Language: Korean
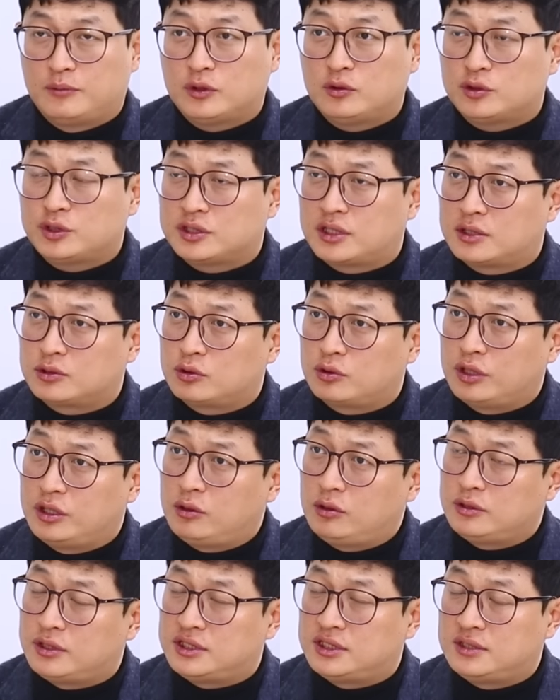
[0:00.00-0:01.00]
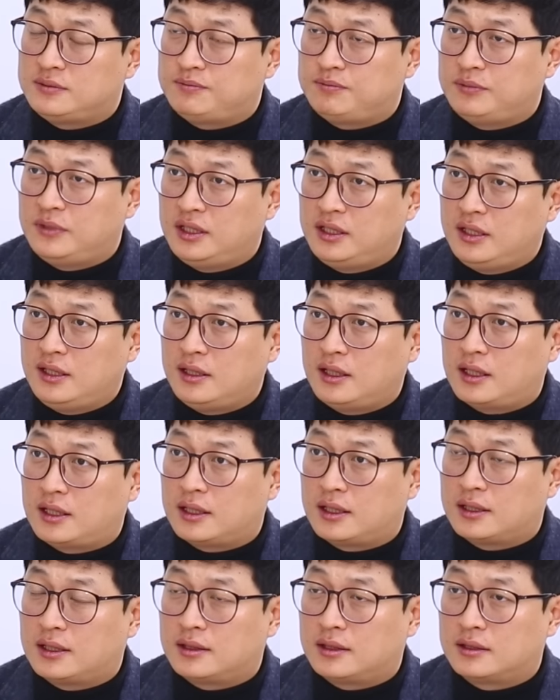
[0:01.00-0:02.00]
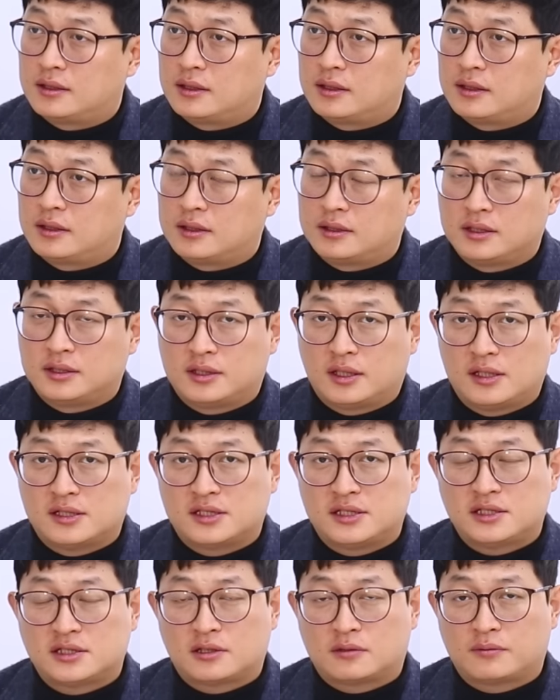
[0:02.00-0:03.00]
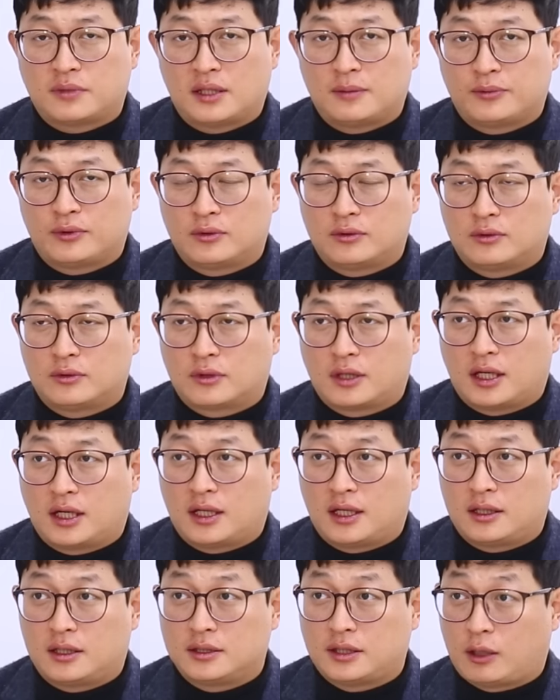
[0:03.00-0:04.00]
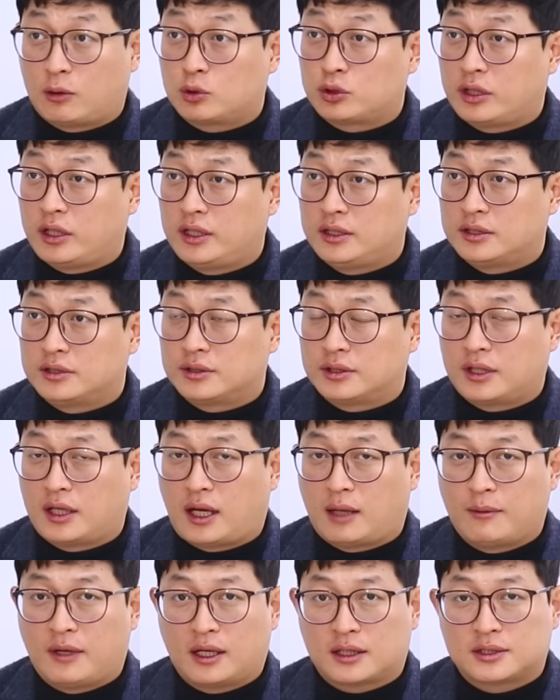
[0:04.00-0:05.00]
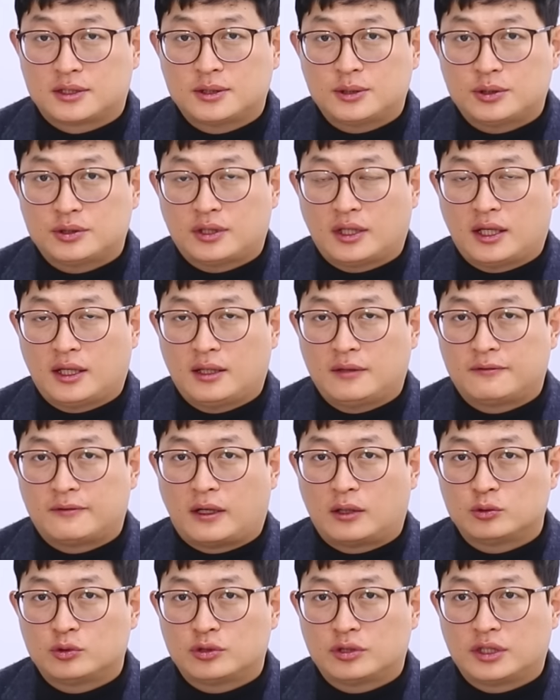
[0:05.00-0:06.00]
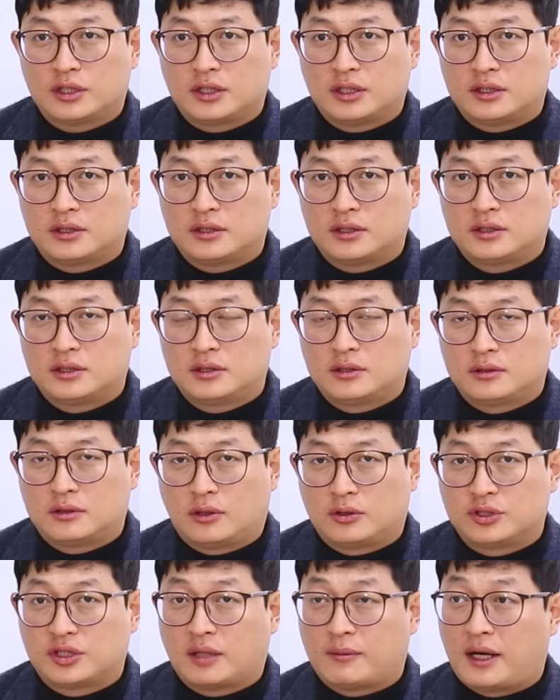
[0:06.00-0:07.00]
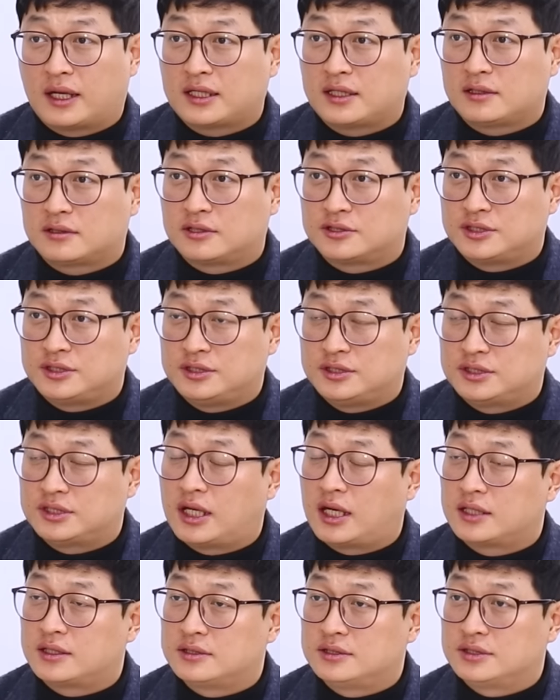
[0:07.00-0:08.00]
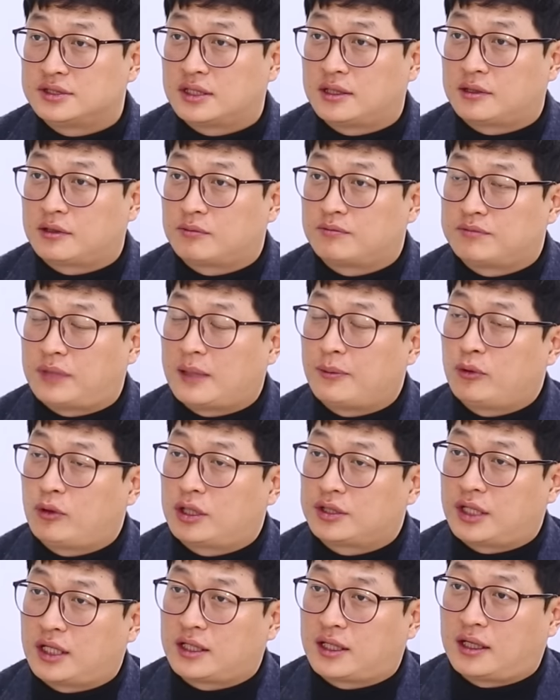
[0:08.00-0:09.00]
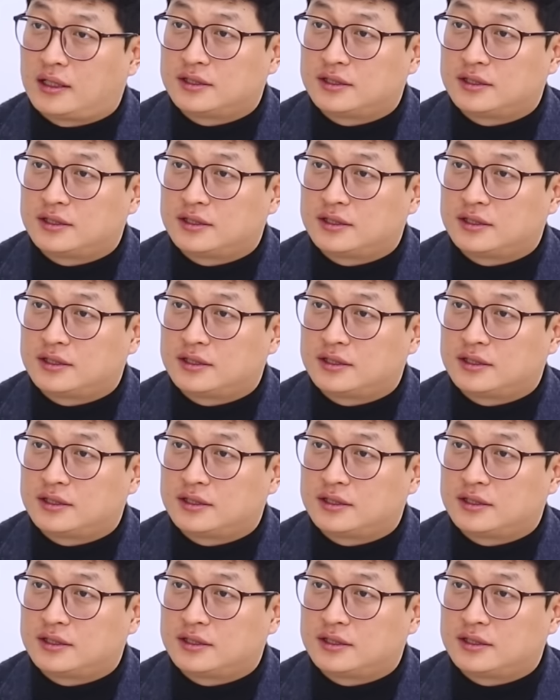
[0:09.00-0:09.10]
미국 시간으로 1월 21일 날 인텔 실적 발표가 예고되어 있는데, 아마 그때 파운드리를 어디다 맡길 것인지 하는 이제 발표가 날